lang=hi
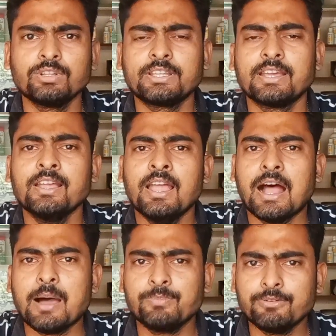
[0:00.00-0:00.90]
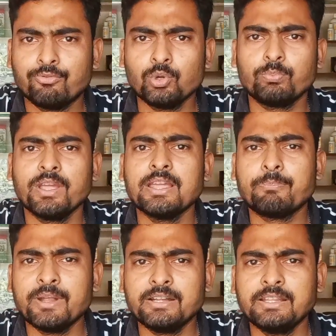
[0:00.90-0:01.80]
तो देखिए आपने फोन पे
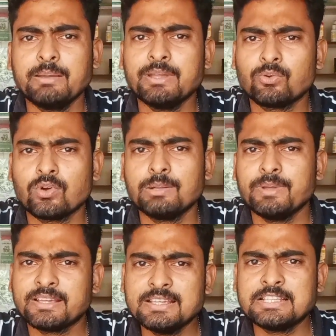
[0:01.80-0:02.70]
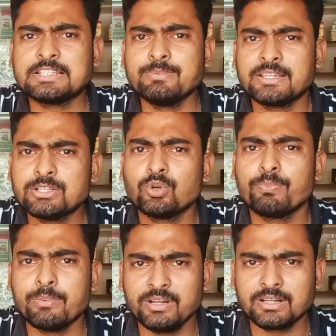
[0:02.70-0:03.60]
या पेटीएम या गूगल पे किसी से भी किसी को
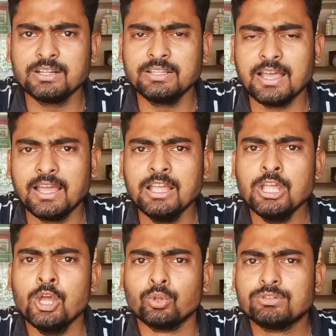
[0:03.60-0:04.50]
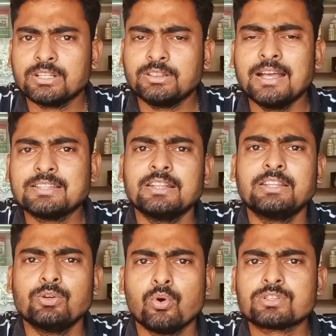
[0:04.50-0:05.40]
पेमेंट कर दिया है तो जितना
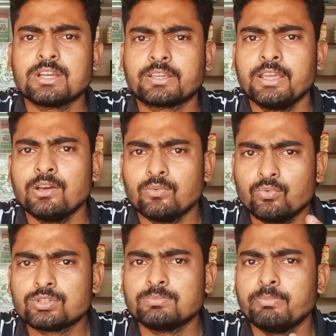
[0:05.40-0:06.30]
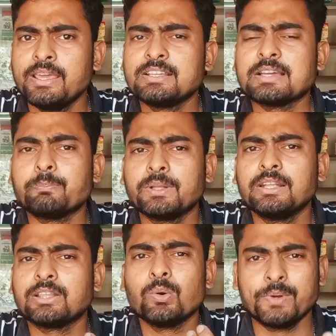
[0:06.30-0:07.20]
जल्दी हो सके उस मैं एग्जाम्पल
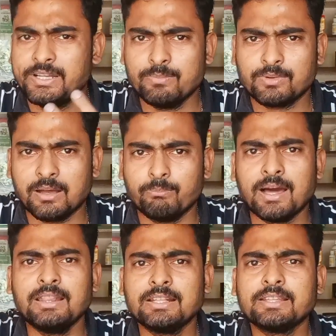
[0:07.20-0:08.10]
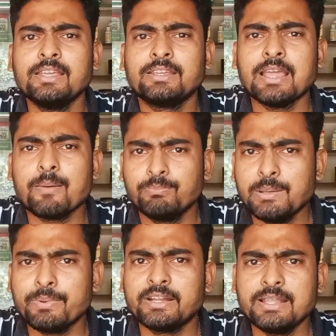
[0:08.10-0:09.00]
लेता हूं पेटीएम का मान लेते हैं कि
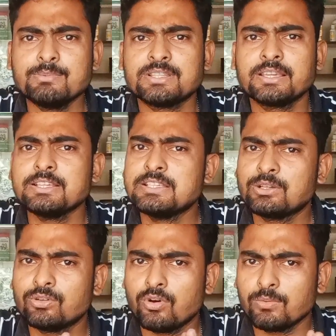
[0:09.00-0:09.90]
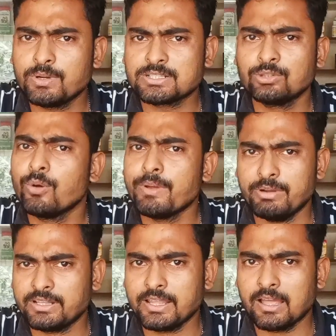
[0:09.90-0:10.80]
आपने पेटीएम से किसी को रॉन्ग पर्सन को
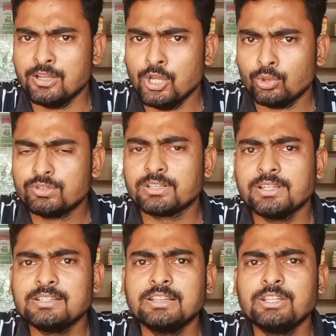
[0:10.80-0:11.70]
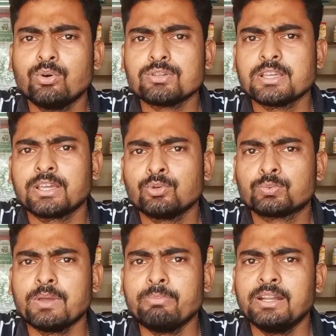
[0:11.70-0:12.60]
पेमेंट किया तो जितना जल्दी हो सके
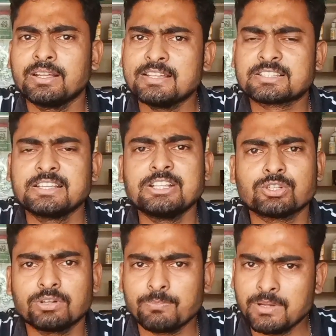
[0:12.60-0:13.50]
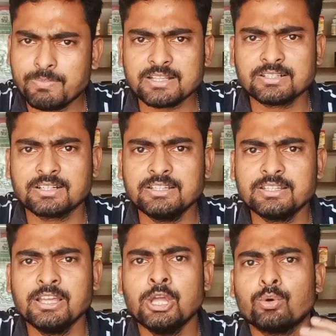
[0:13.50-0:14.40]
उस पेमेंट का स्क्रीनशॉट अपने पास रख
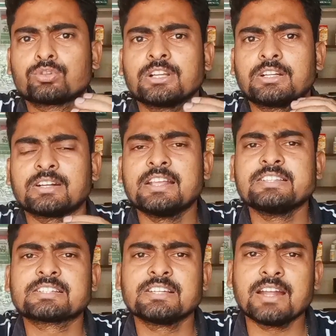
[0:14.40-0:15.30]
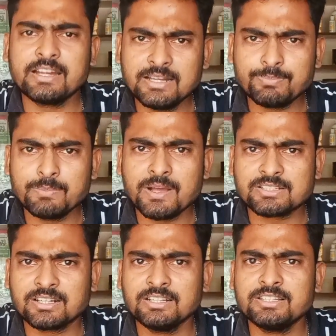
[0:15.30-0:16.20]
लीजिए उसका ट्रांजेक्शन आईडी अपने
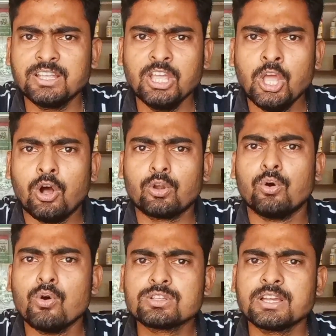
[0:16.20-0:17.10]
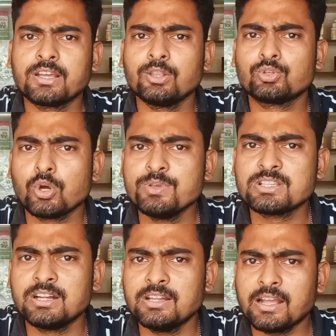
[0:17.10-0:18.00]
पास रख लीजिए और हो सके तो
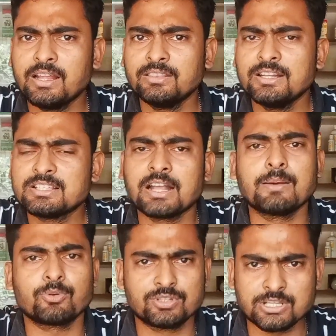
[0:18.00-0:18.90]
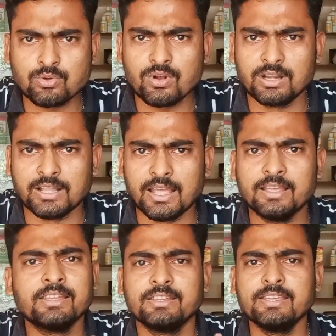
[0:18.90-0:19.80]
चौबीस घंटा के अंदर ही सारा प्रोसेस को करना
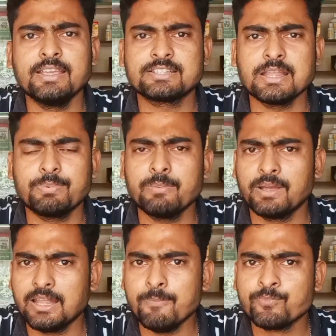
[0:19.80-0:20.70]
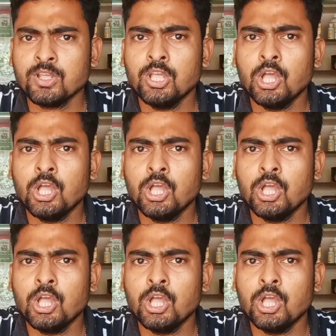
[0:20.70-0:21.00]
है ये स्टेप है पहला